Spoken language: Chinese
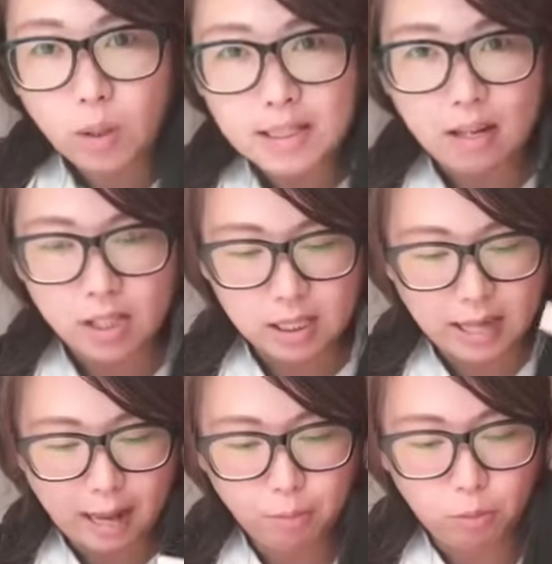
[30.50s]
多少史
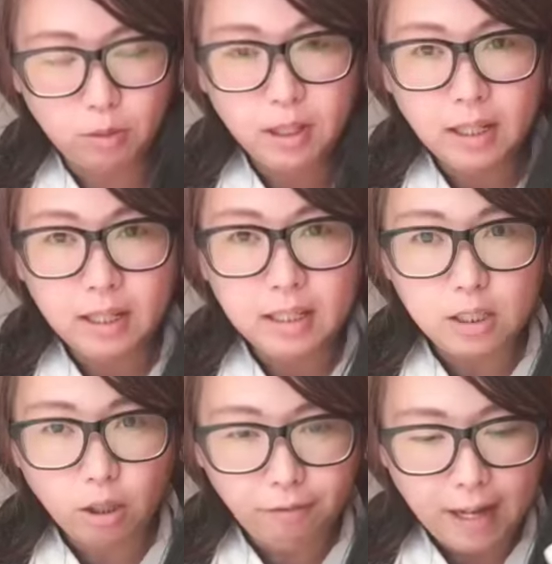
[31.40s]
莱姆，
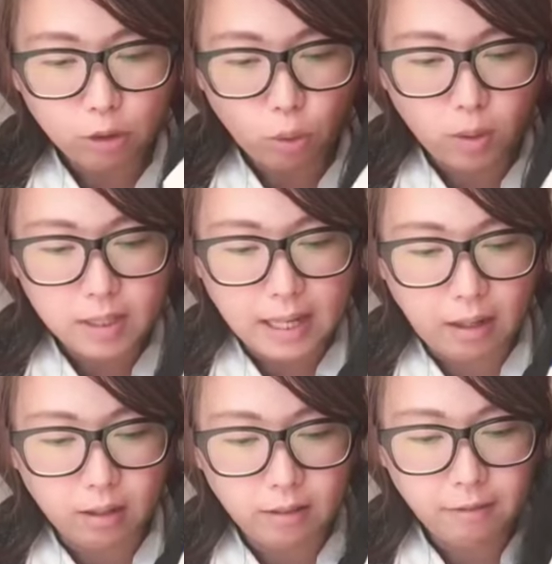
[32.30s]
你就放多
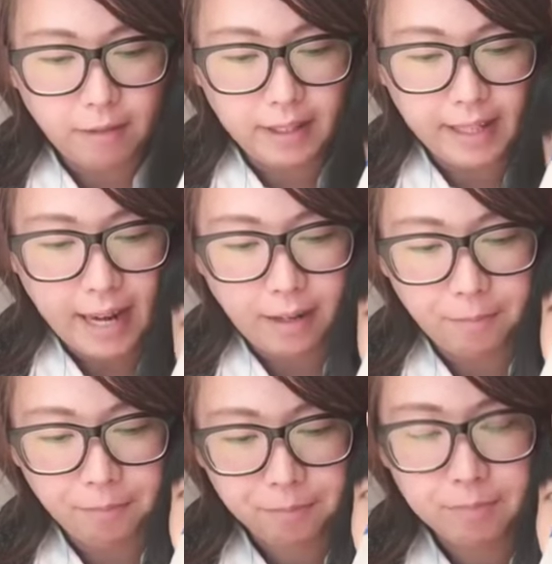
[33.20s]
少分量。等一下
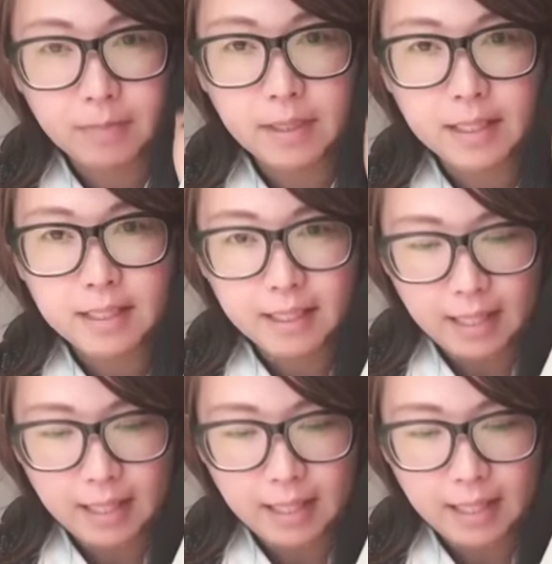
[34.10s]
我要跟妈妈混